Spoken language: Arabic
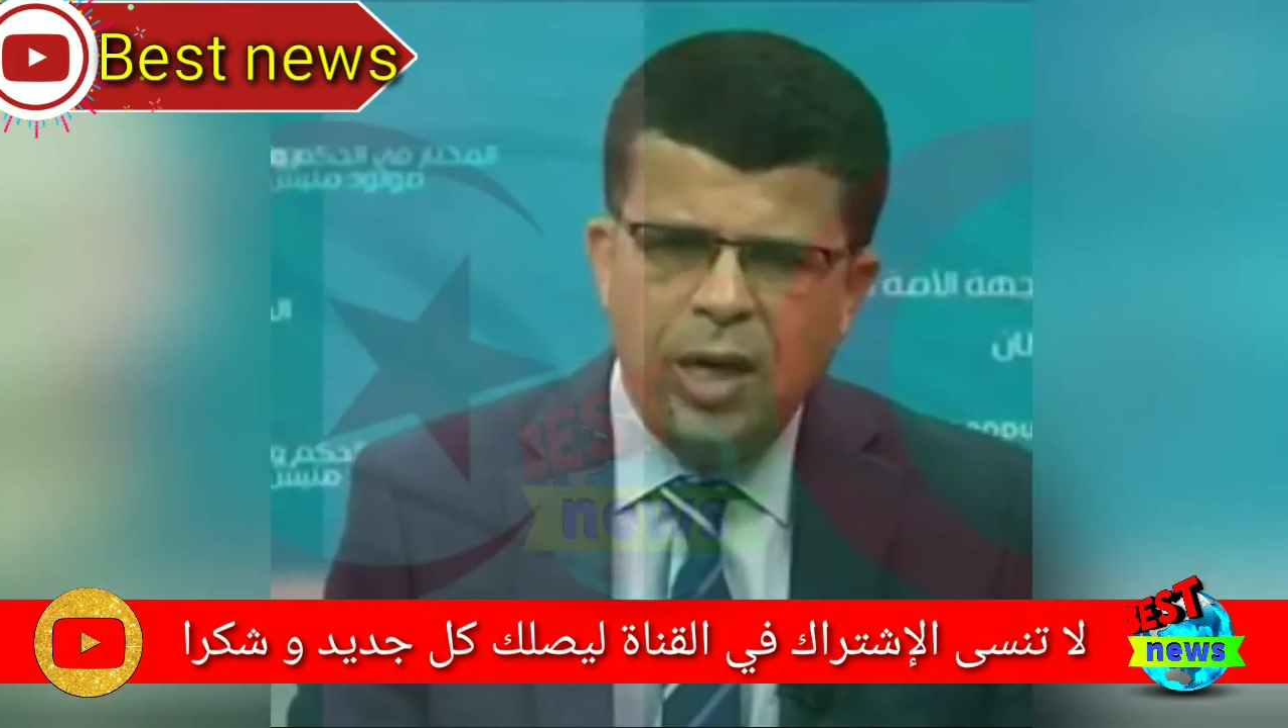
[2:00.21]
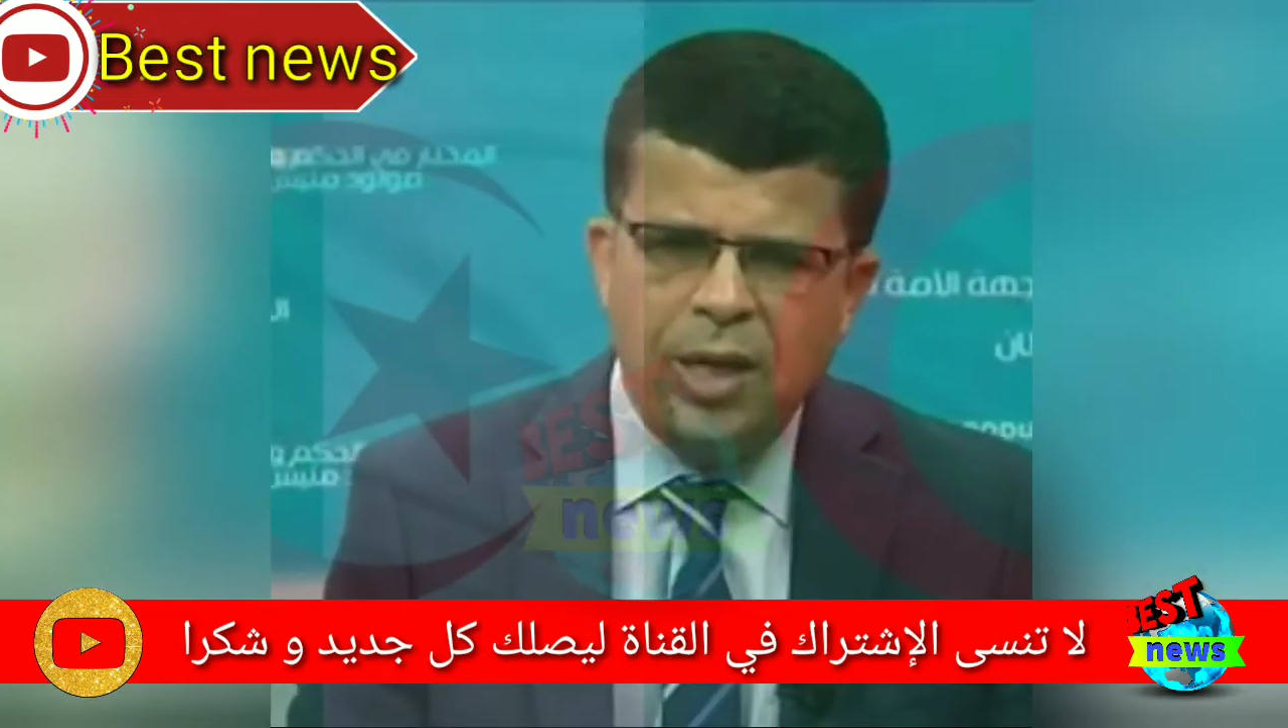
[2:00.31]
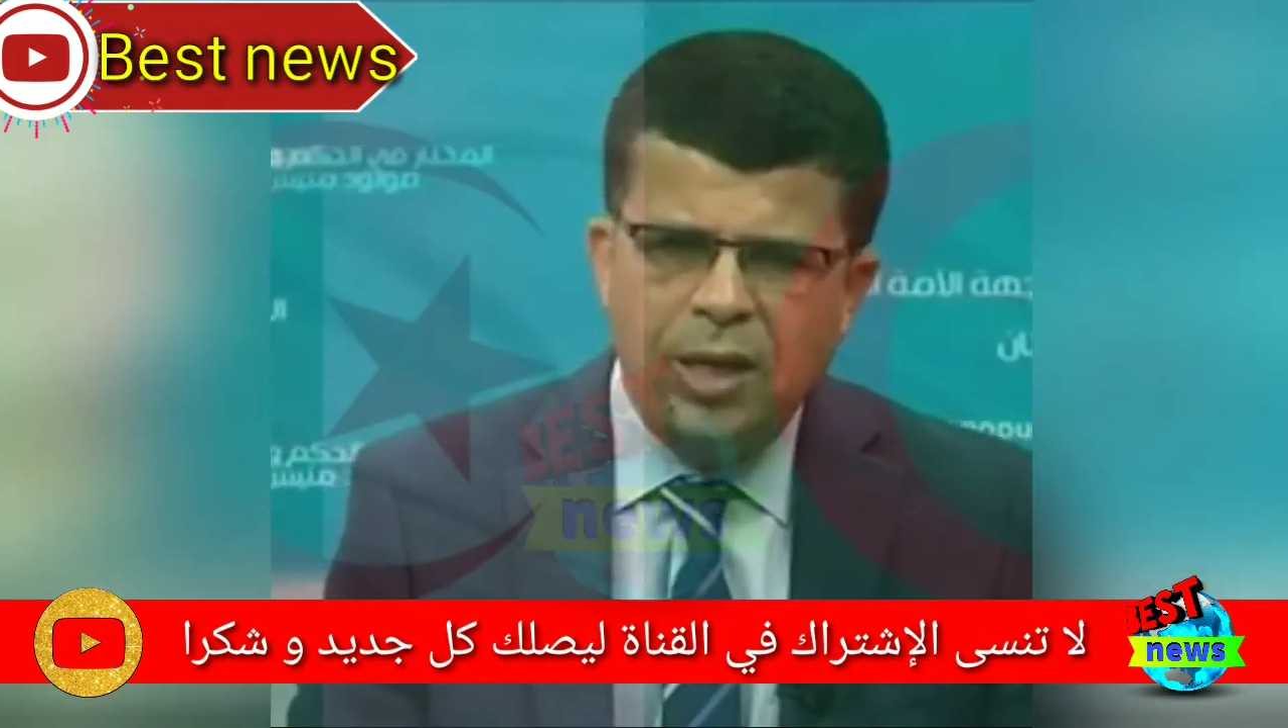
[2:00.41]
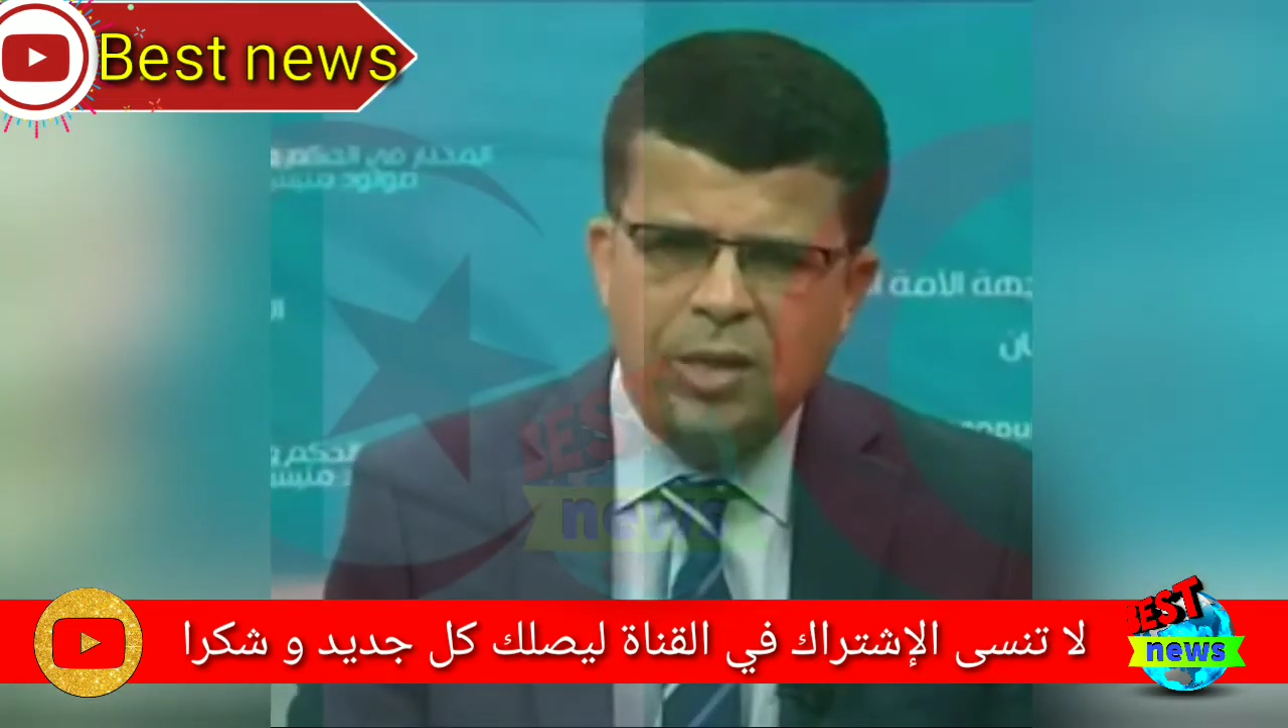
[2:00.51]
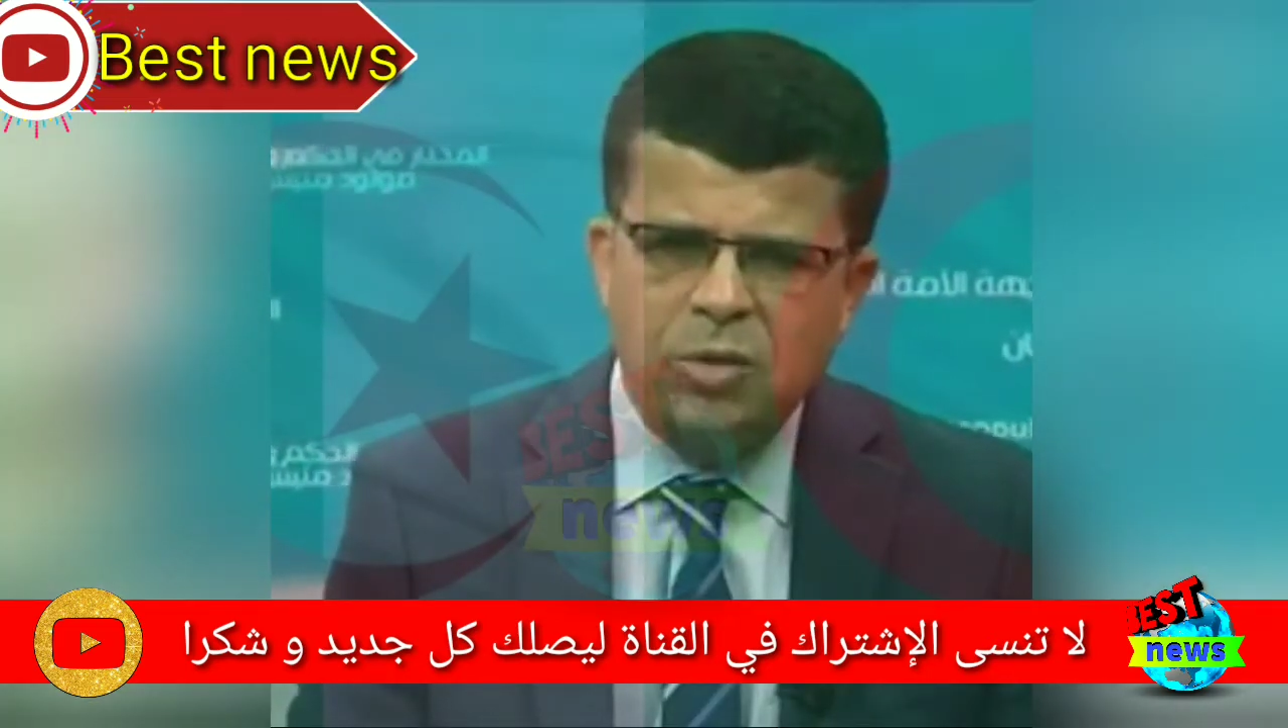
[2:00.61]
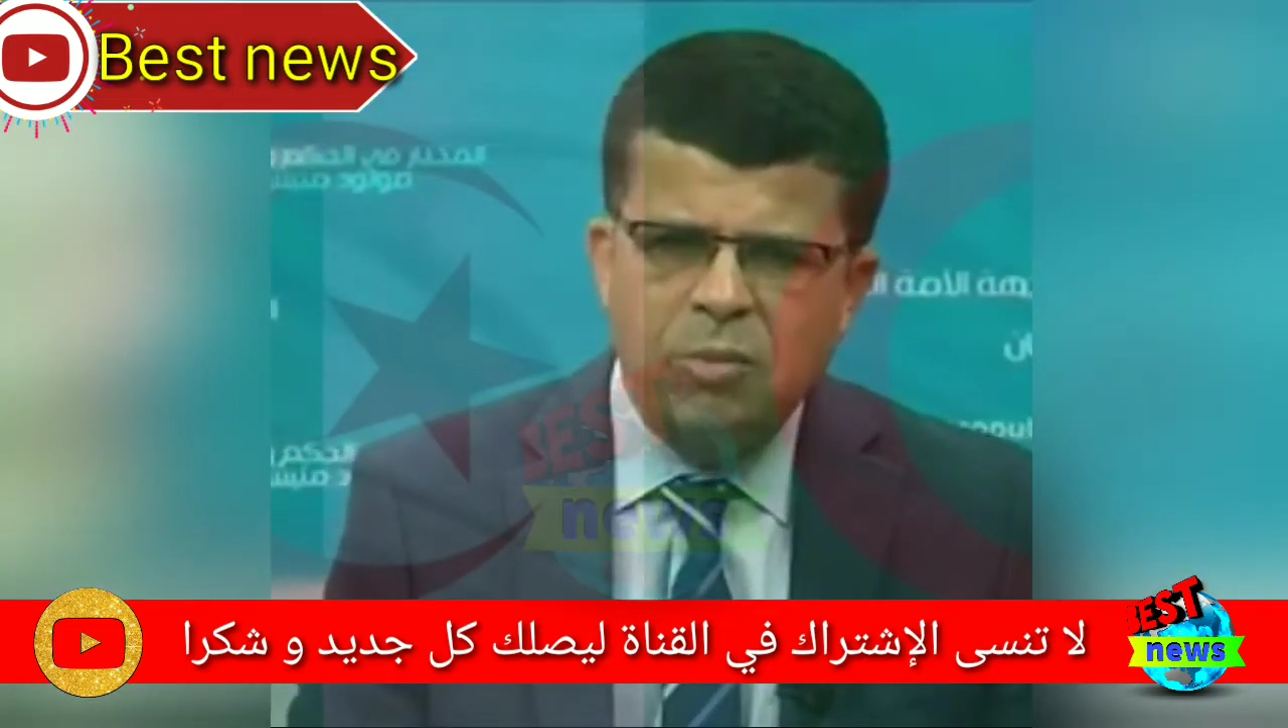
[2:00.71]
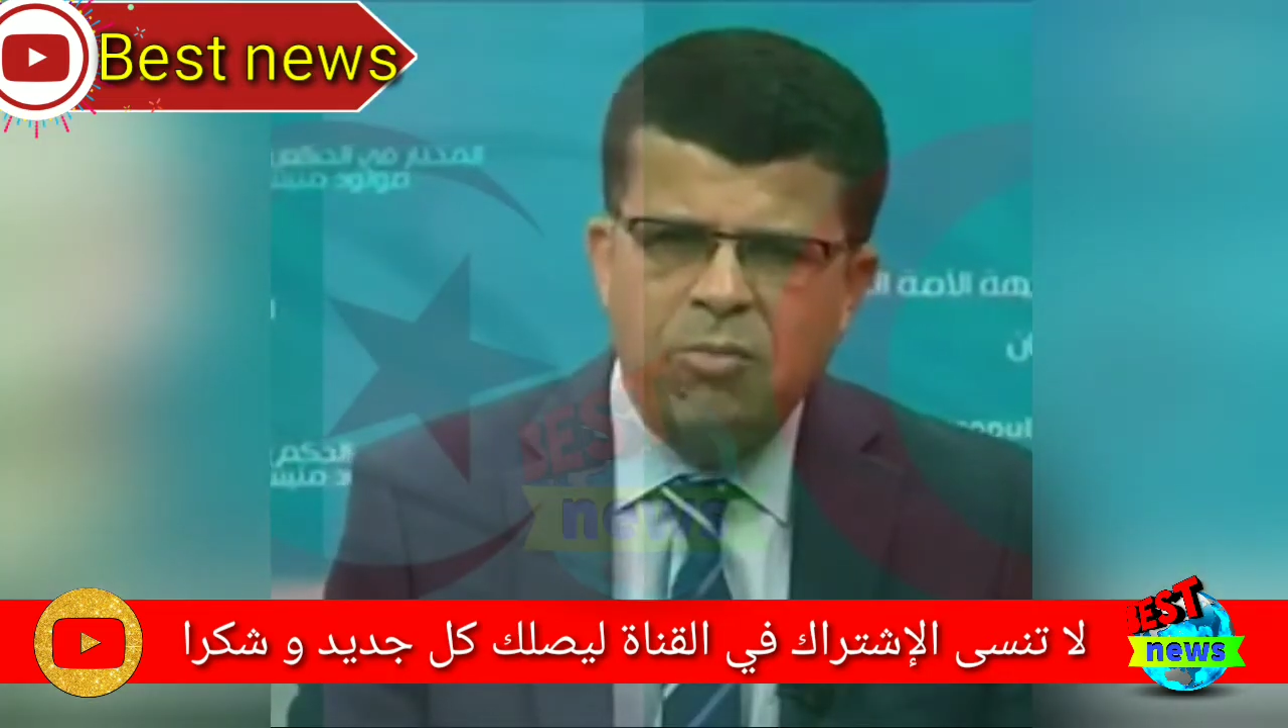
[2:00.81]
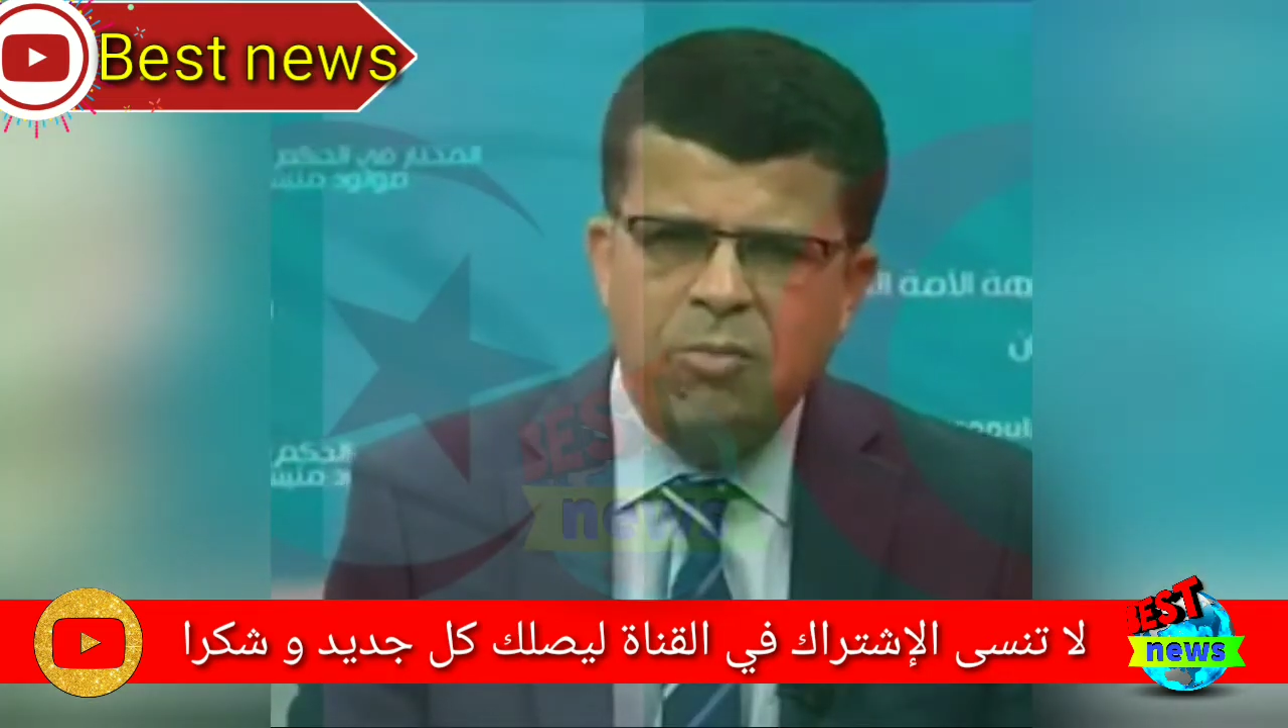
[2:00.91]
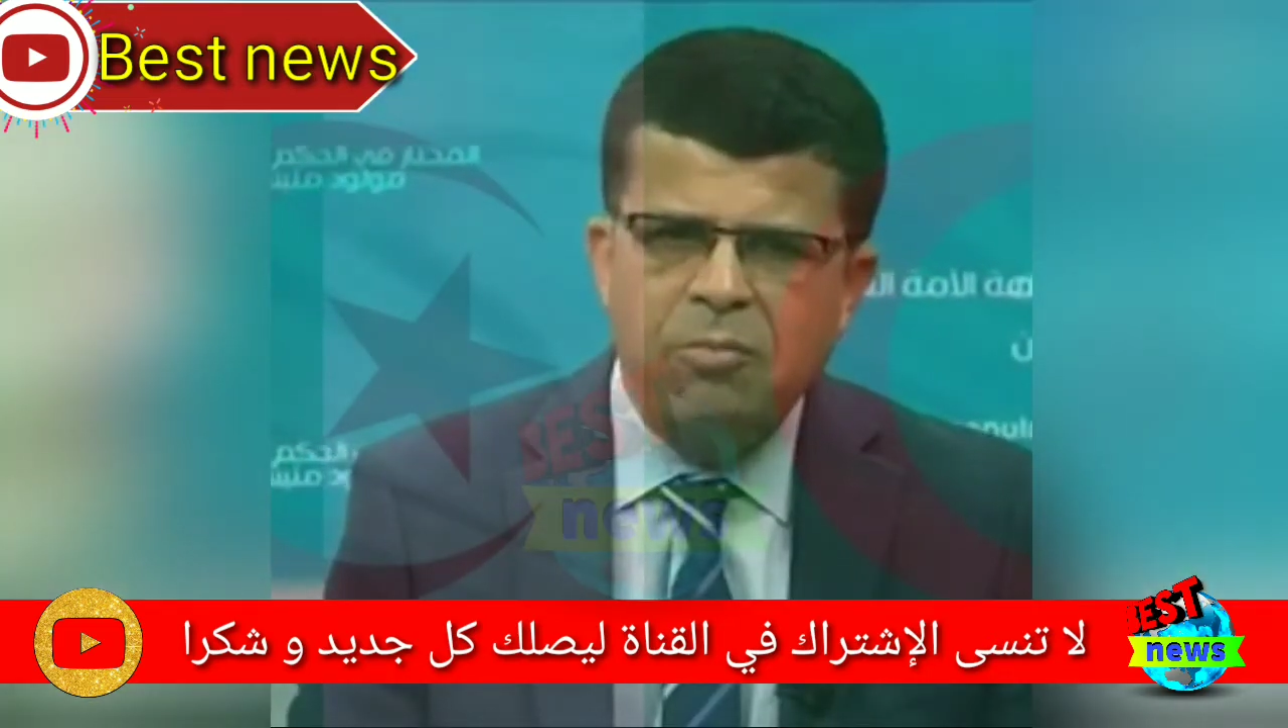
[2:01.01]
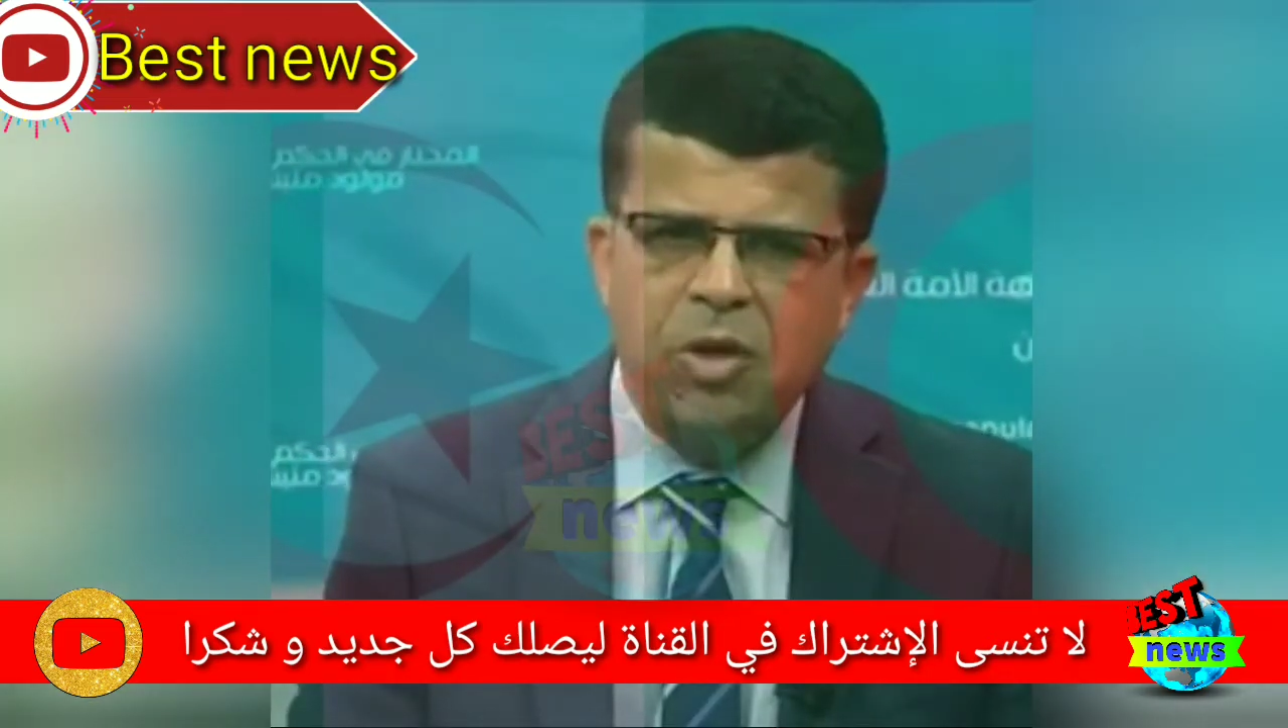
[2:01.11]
للتعليم العالي